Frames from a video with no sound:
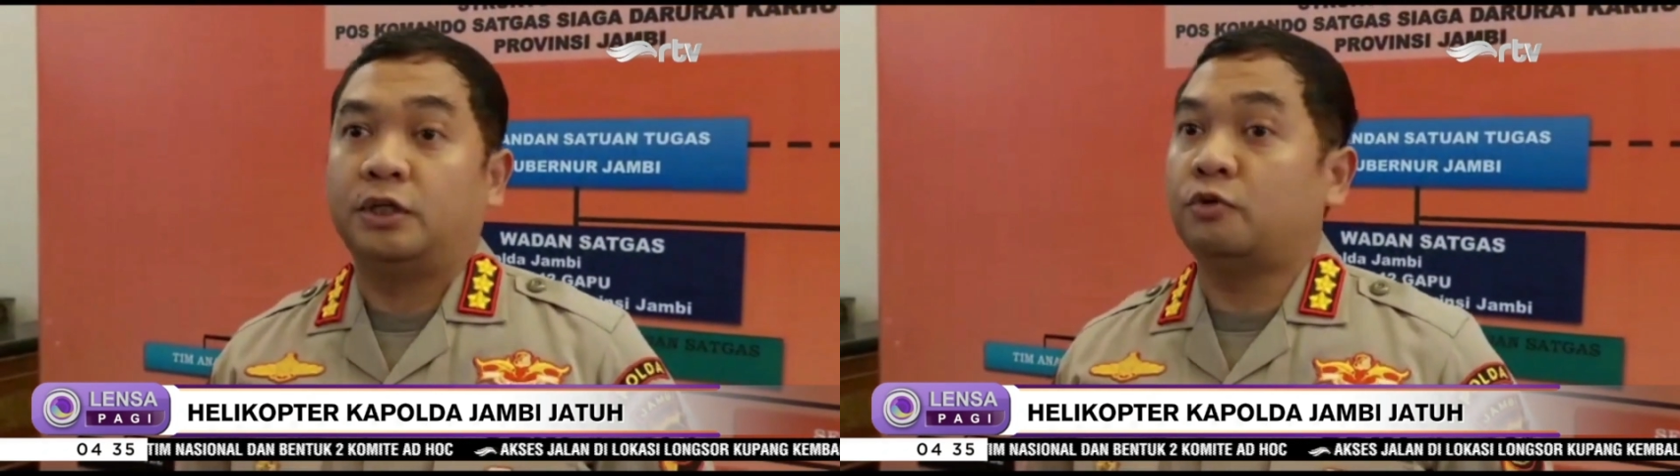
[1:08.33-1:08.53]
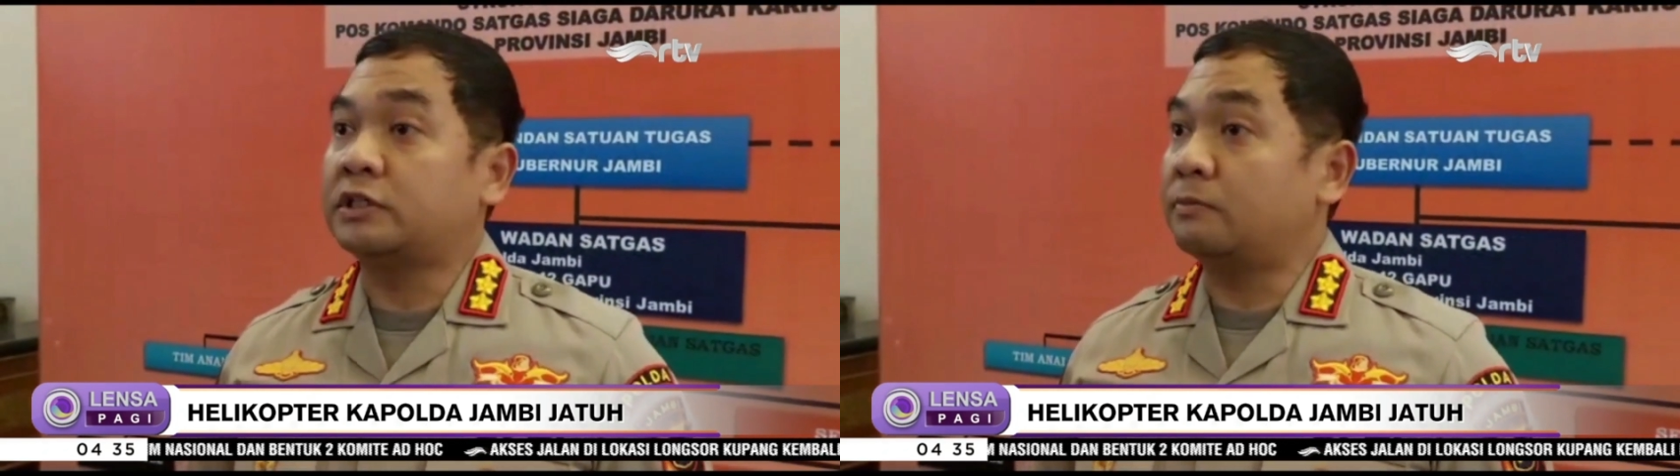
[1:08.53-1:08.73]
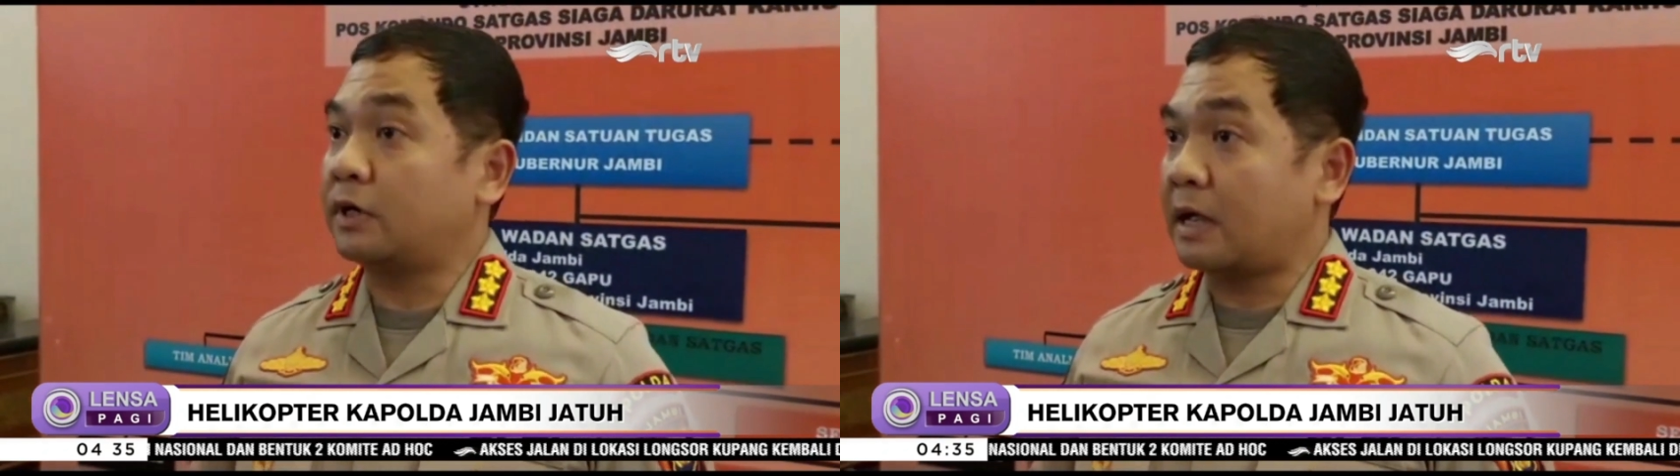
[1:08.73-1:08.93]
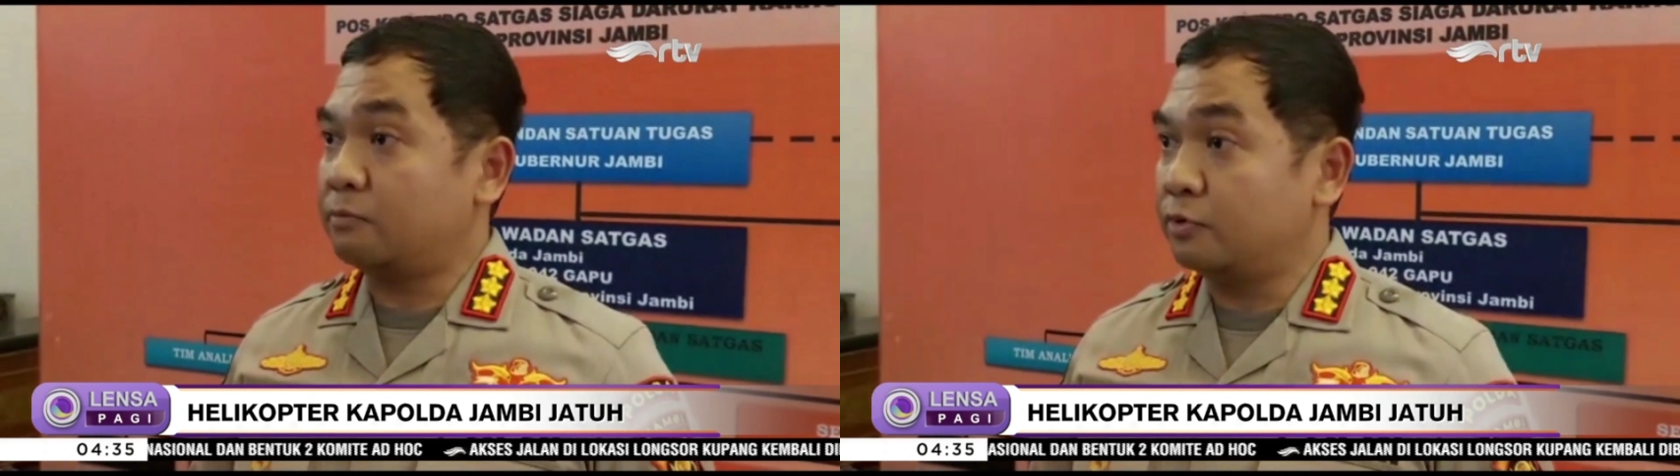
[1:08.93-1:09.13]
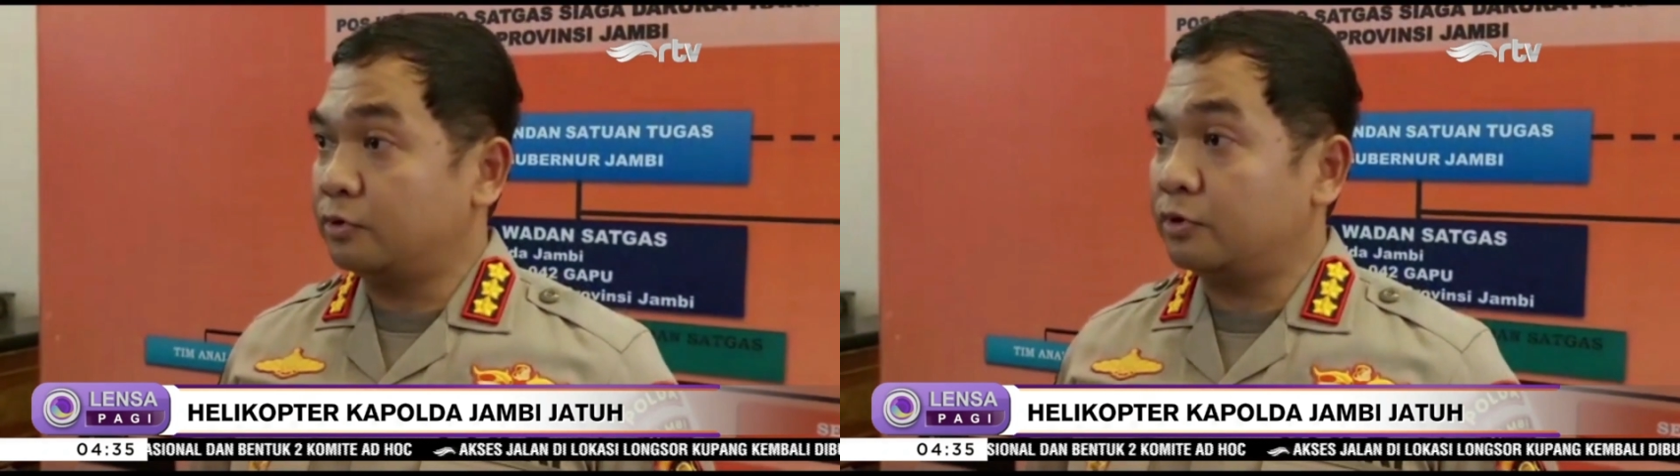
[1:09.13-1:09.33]
cuaca
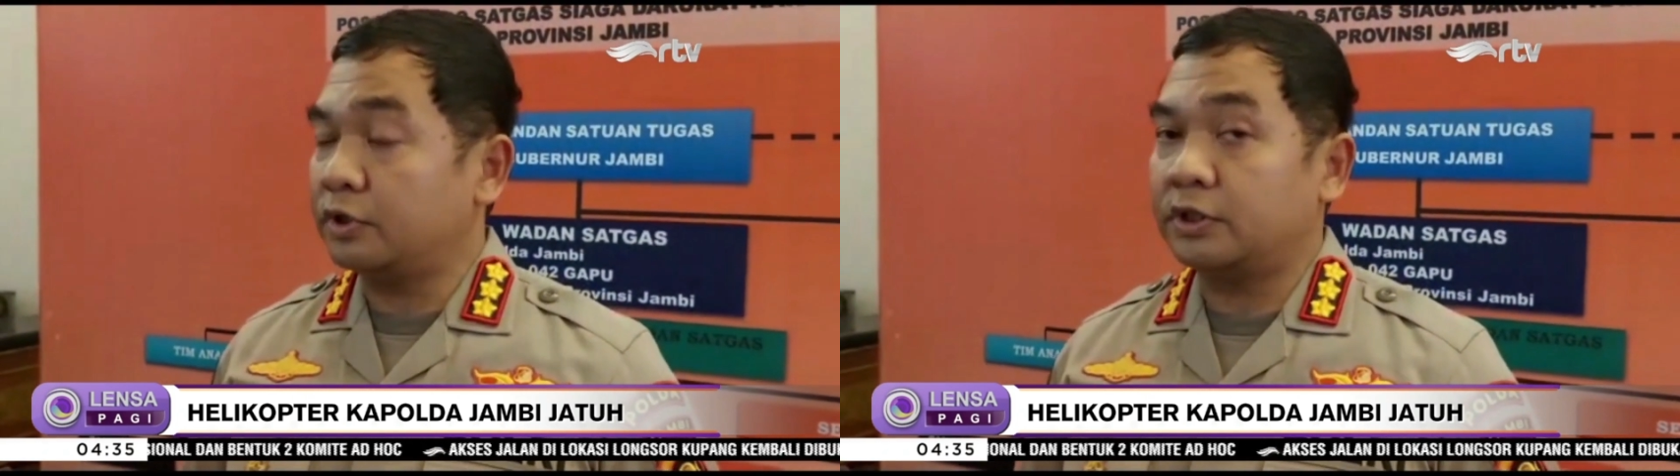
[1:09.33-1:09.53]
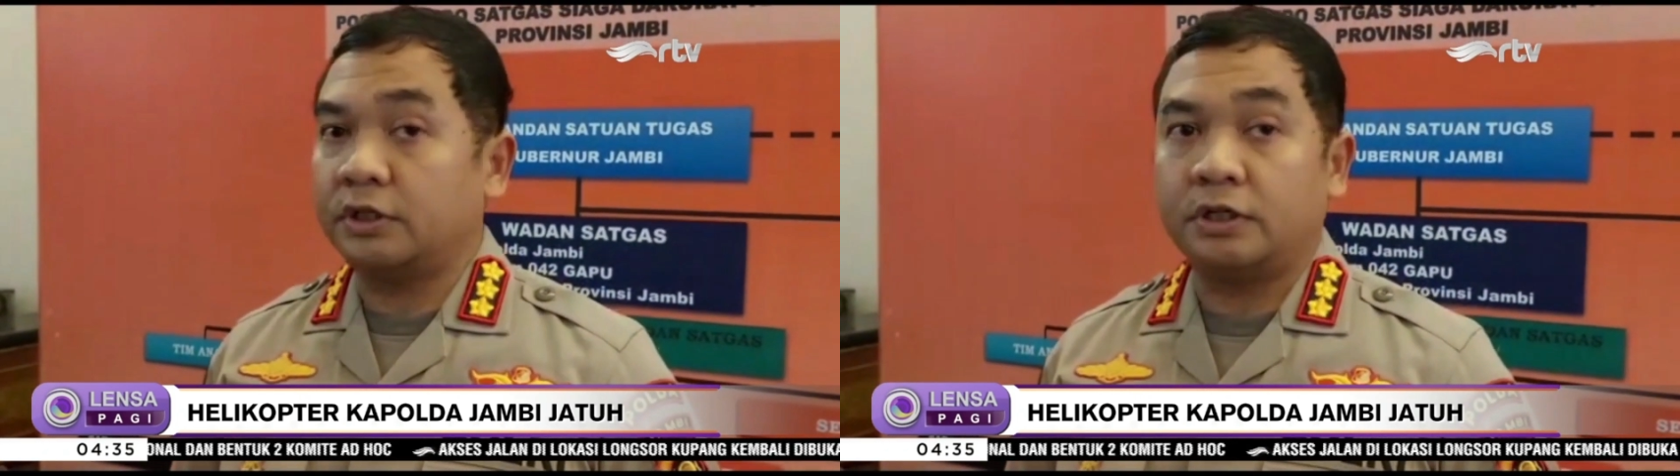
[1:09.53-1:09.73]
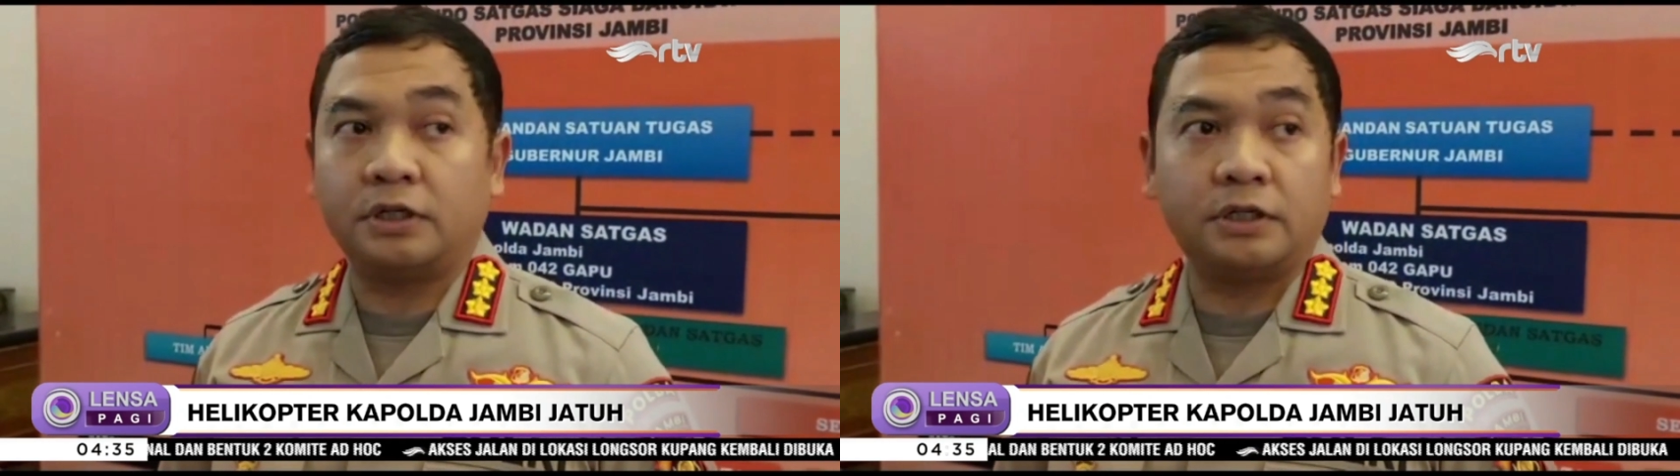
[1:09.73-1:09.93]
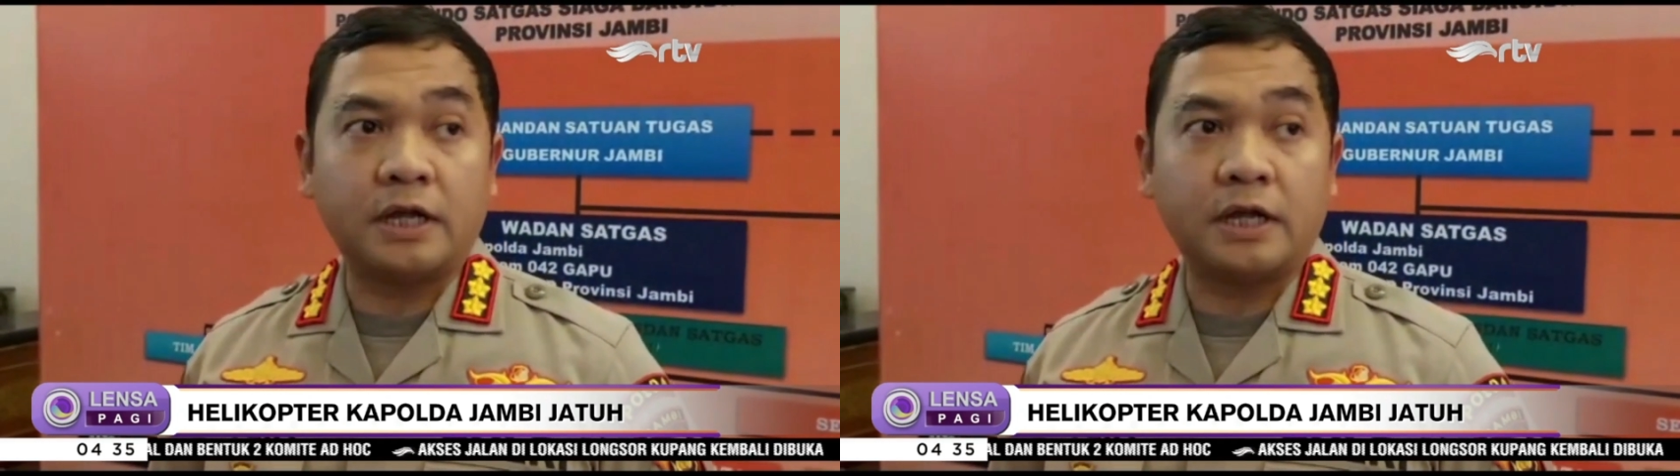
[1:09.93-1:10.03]
berkabut uh,